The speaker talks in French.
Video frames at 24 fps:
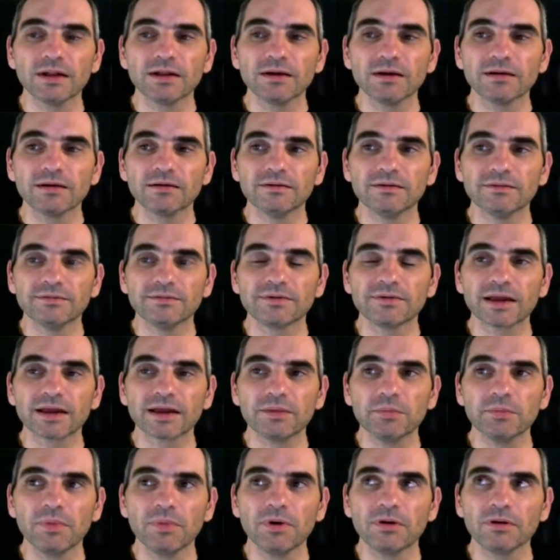
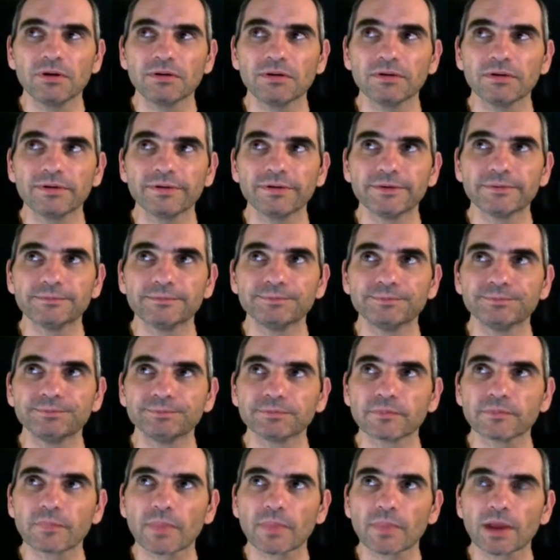vraiment
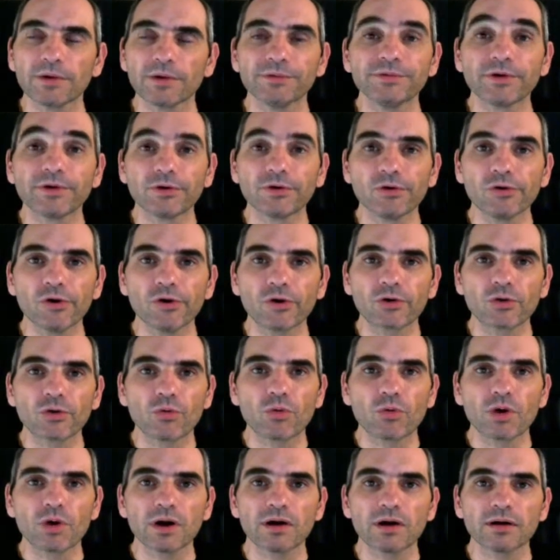dans leur
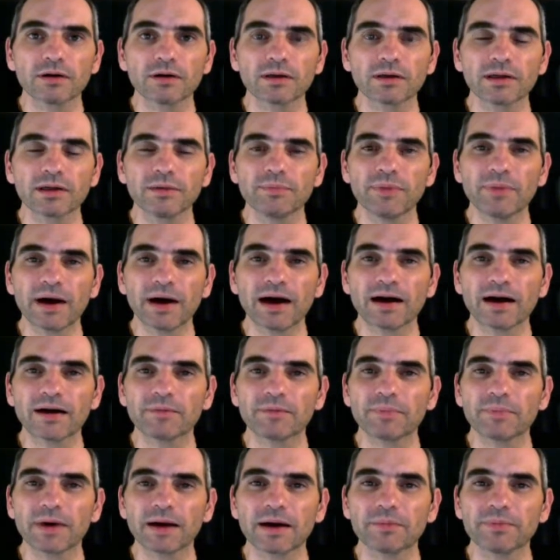coin et
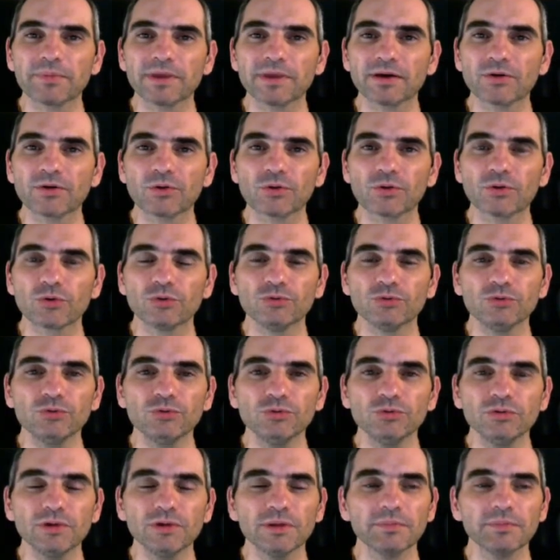pas, pas bien
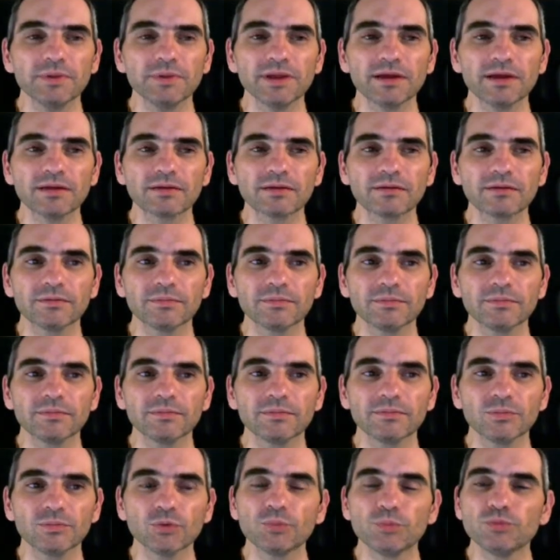reconnus, et eh bien euh,
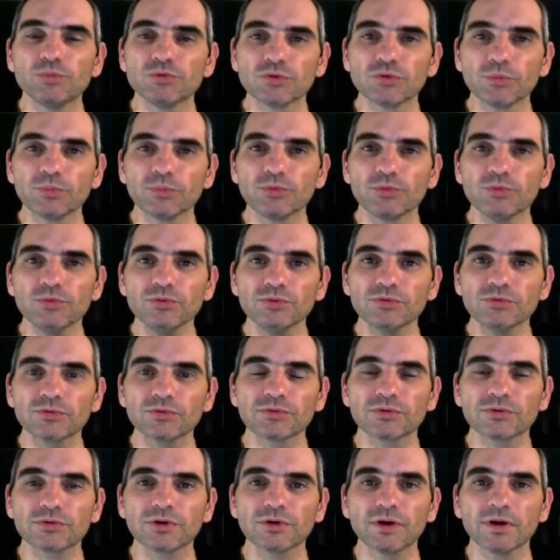de plus en
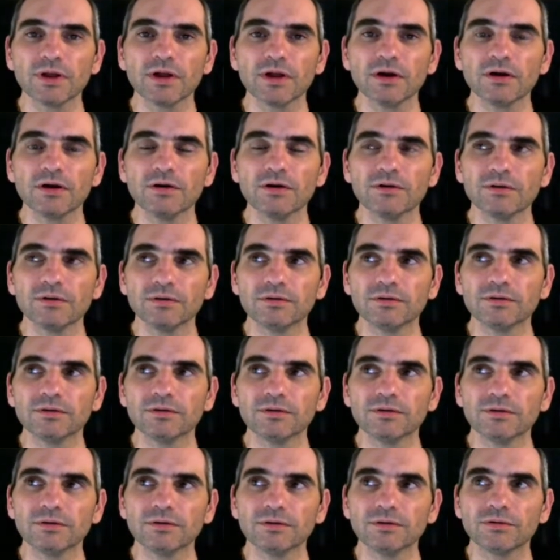plus, euh,
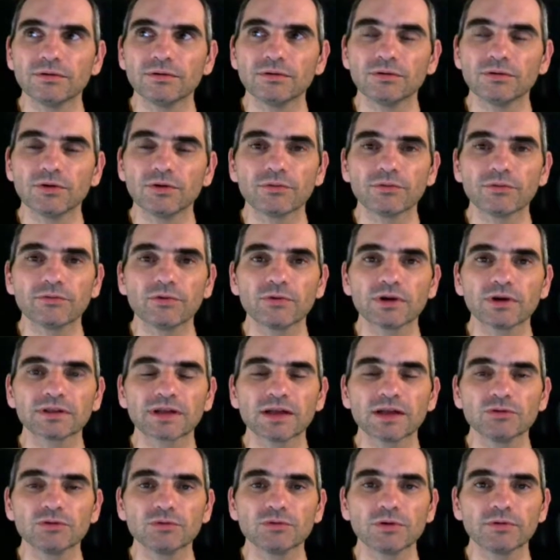on en voit
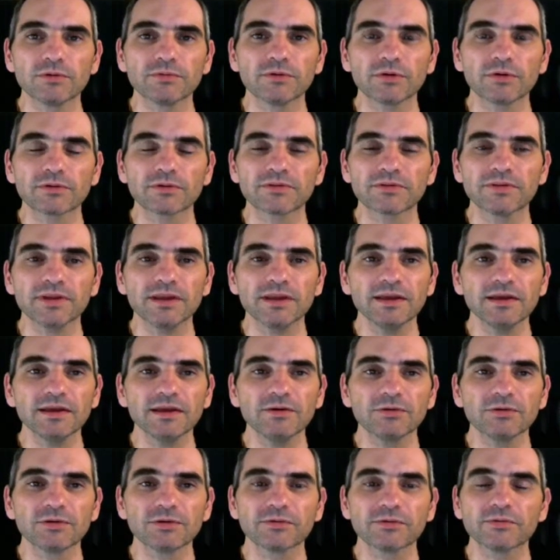traduit en
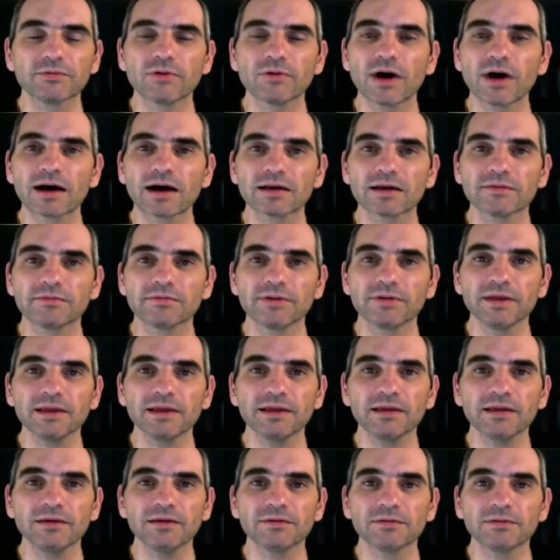français, on en voit
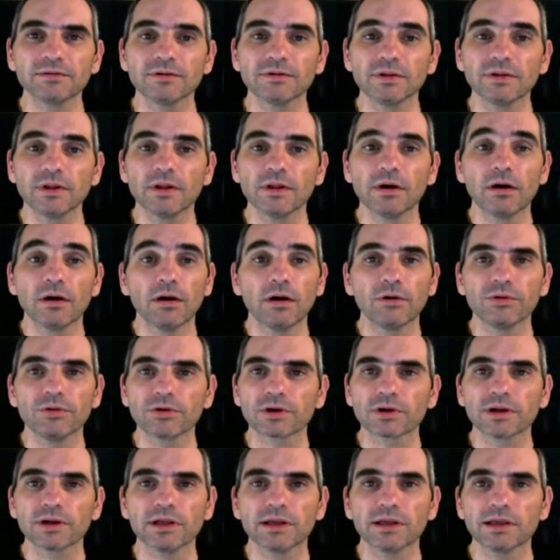arriver, euh, en
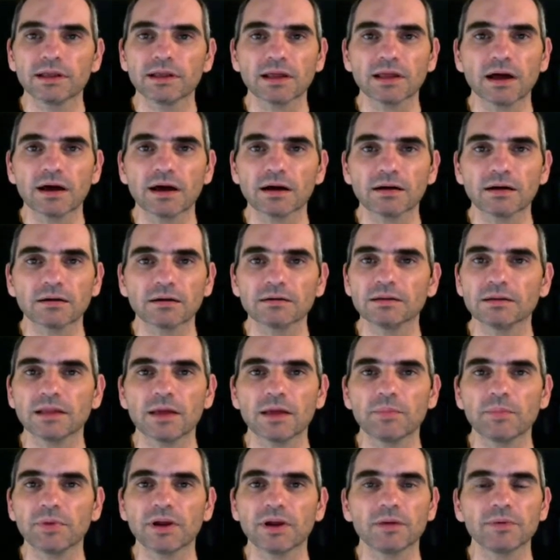anglais il y en a,
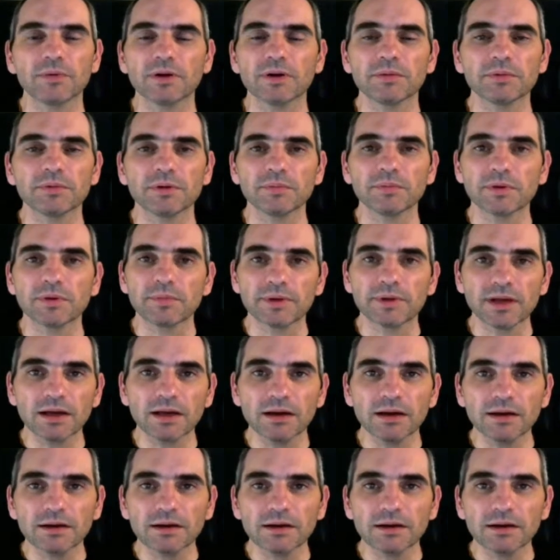plein, plein, plein, plein, plein.